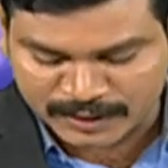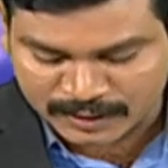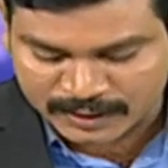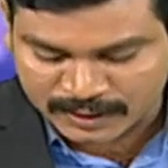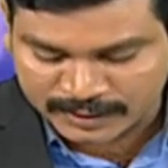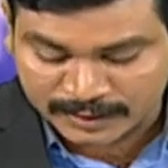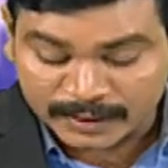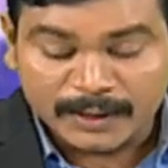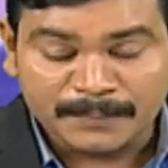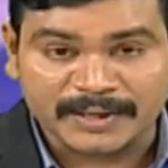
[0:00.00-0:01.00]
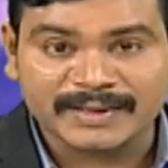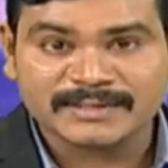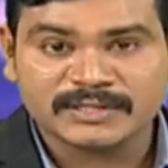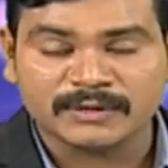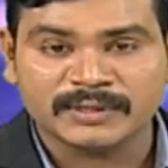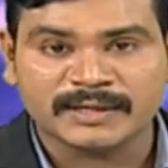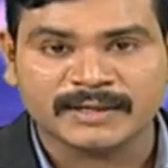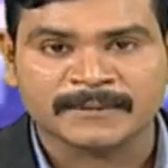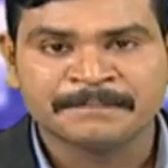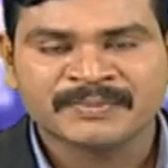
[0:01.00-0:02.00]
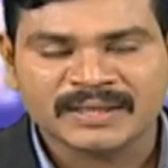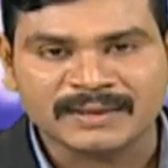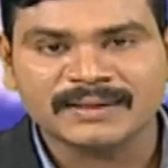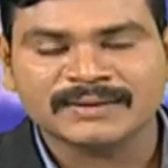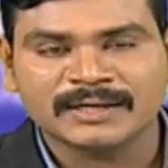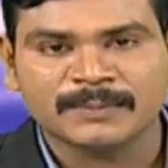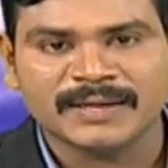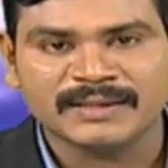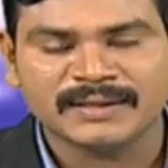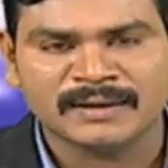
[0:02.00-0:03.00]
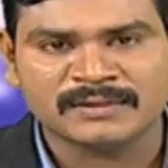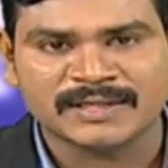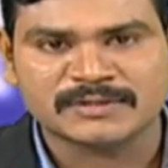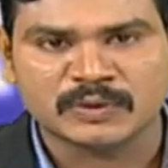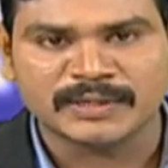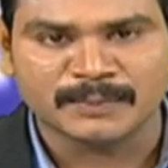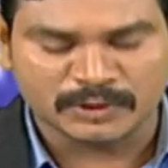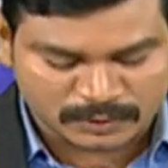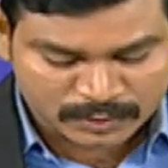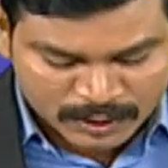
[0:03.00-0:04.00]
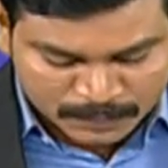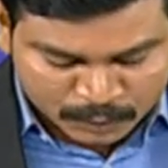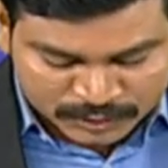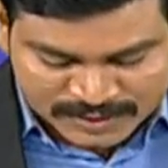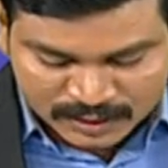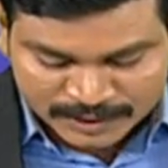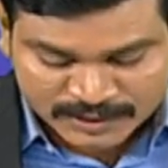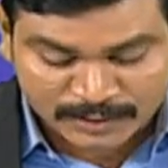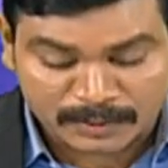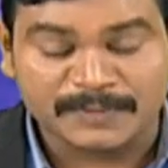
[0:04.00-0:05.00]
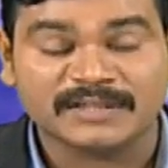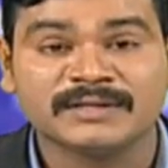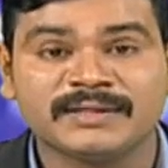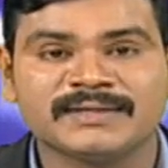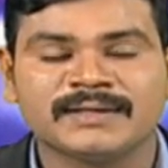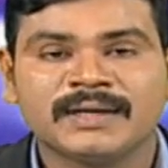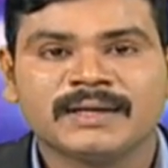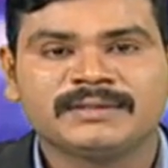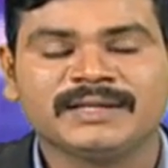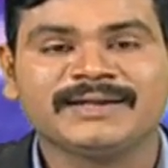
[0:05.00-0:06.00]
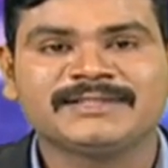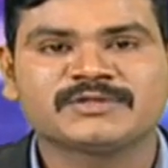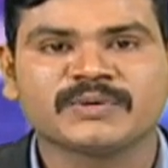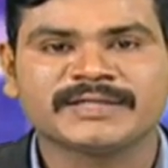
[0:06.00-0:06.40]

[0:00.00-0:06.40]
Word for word: నడ్డా అలాగే ప్రకాష్ జవదేకర్ కర్ణాటకకు బయలుదేరినట్లు తెలుస్తోంది మొత్తం పూర్తి సమాచారం మా ప్రతినిధి ఢిల్లీ నుంచి సురేష్